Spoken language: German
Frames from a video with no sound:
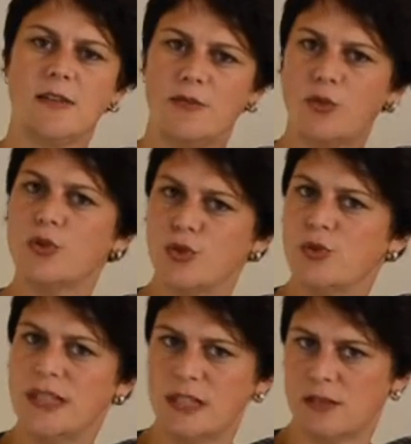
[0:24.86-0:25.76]

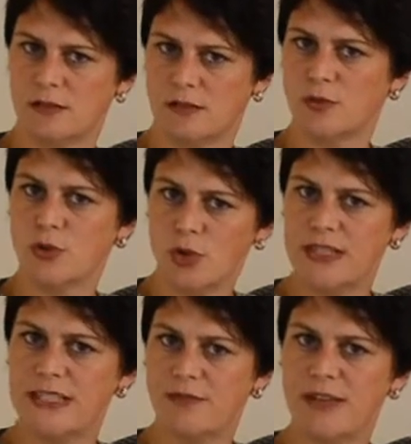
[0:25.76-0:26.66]
funktioniert und dort
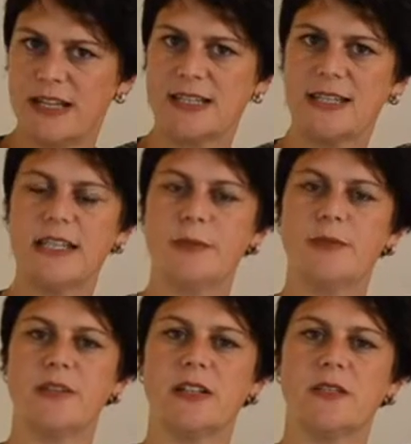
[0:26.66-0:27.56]
diese Werte
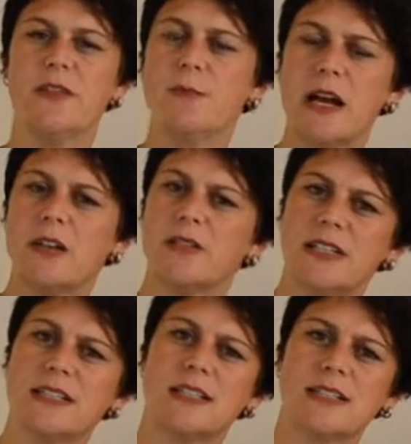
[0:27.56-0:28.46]
gelebt werden. Wie machen wir
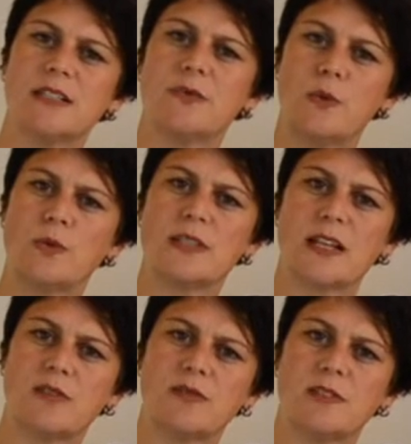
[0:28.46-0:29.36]
das jetzt als
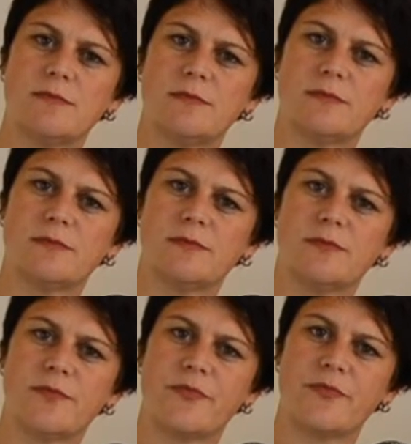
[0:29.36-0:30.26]
Führungskraft?
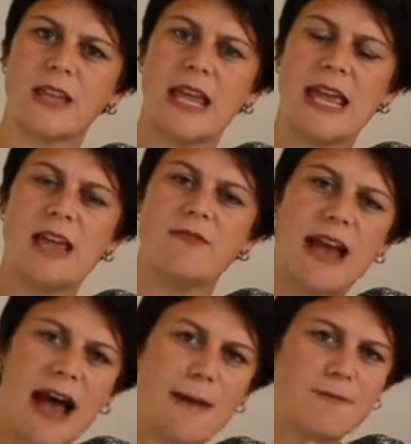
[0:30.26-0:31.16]

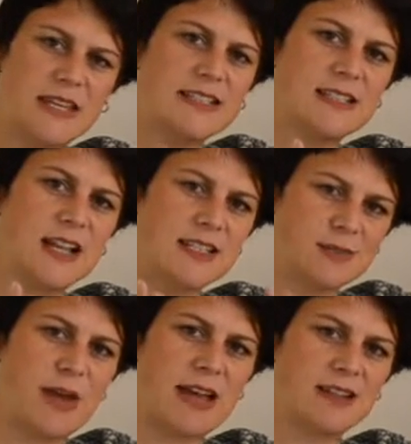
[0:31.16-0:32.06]
Wir haben diesen
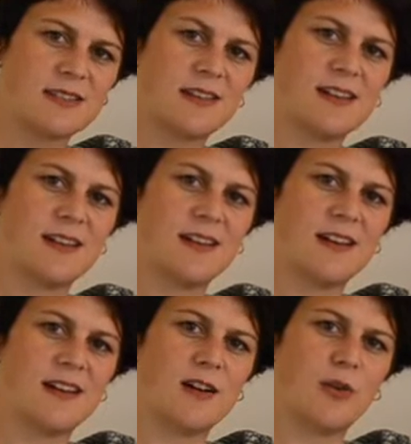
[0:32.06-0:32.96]
Aspekt
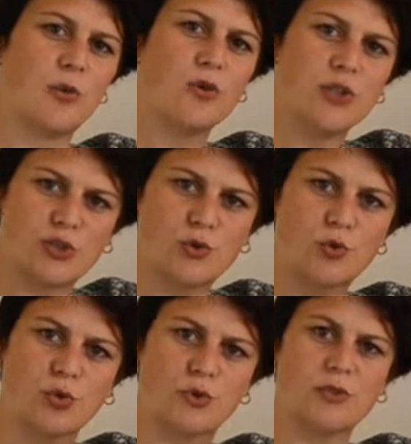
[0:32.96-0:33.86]

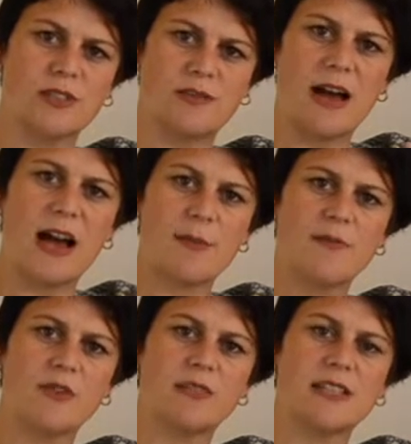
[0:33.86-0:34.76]
untersucht. Und zwar haben
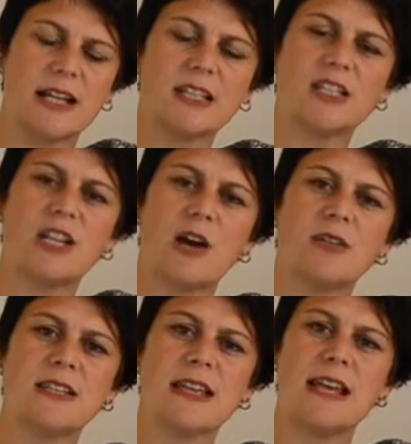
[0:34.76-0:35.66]
wir uns angeschaut,